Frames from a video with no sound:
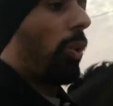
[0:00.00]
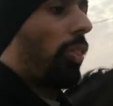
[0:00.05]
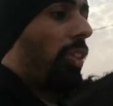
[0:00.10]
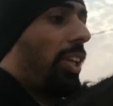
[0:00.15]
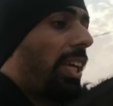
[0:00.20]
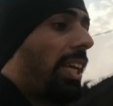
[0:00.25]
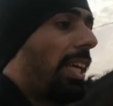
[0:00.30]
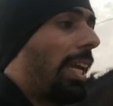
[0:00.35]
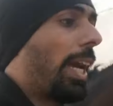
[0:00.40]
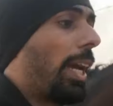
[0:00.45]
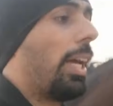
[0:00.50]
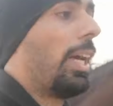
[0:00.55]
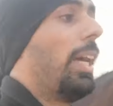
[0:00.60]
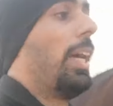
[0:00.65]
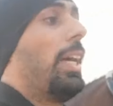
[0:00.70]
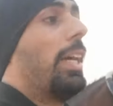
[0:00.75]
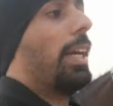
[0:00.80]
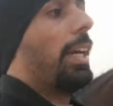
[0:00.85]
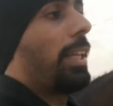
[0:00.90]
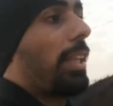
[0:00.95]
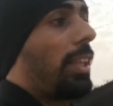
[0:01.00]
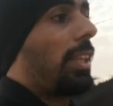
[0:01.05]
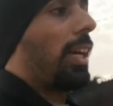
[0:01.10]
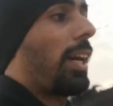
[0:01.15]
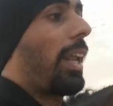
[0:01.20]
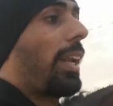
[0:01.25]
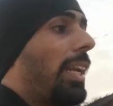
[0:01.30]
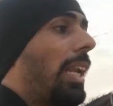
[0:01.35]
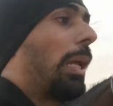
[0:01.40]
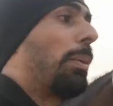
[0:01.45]
وضعيه انت
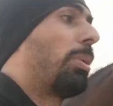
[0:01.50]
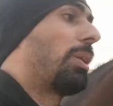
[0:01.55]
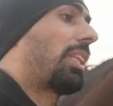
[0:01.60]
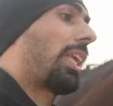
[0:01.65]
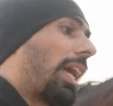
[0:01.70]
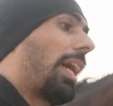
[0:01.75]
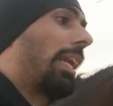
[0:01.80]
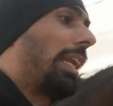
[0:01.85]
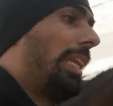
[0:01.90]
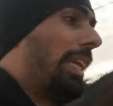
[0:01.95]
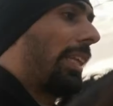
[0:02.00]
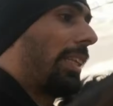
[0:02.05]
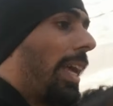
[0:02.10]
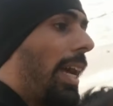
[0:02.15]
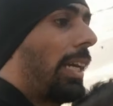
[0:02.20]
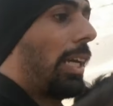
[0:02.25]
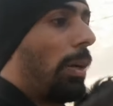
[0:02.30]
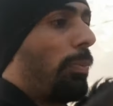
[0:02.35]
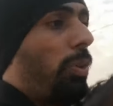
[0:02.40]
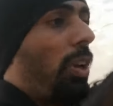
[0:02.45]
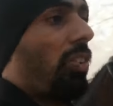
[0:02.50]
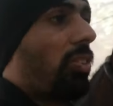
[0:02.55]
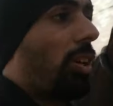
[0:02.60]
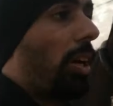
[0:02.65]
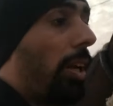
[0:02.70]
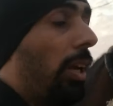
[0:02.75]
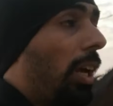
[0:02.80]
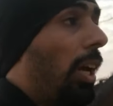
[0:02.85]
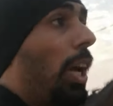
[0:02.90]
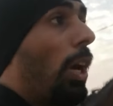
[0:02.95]
ترى انها بتخليك تتحكم في
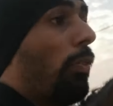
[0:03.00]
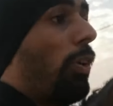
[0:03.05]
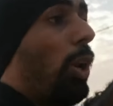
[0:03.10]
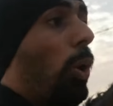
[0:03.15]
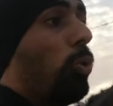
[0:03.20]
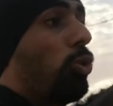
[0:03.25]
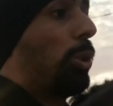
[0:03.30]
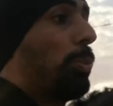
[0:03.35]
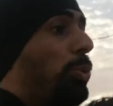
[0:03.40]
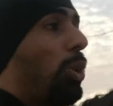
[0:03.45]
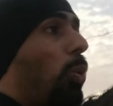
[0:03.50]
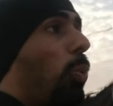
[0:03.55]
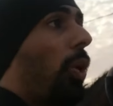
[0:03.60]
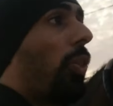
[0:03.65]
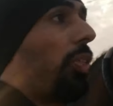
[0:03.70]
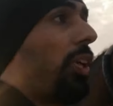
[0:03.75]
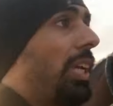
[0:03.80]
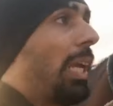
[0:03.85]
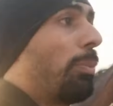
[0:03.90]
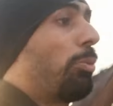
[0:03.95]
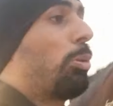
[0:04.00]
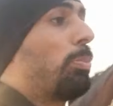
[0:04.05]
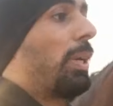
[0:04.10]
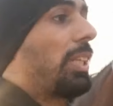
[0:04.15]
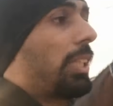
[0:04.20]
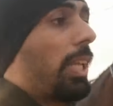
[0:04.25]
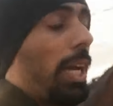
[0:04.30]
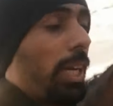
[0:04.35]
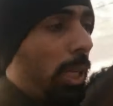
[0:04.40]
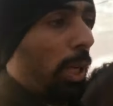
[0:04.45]
الحصان فلو جبت الوضعيه بدون
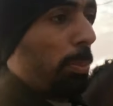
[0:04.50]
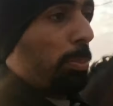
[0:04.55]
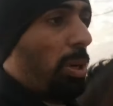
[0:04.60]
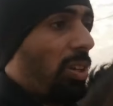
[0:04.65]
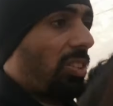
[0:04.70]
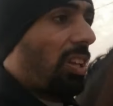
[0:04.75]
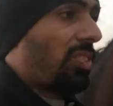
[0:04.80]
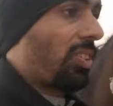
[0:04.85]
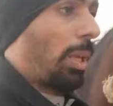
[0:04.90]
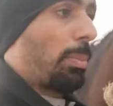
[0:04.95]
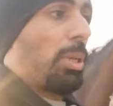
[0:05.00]
ما تتحكم بالحصان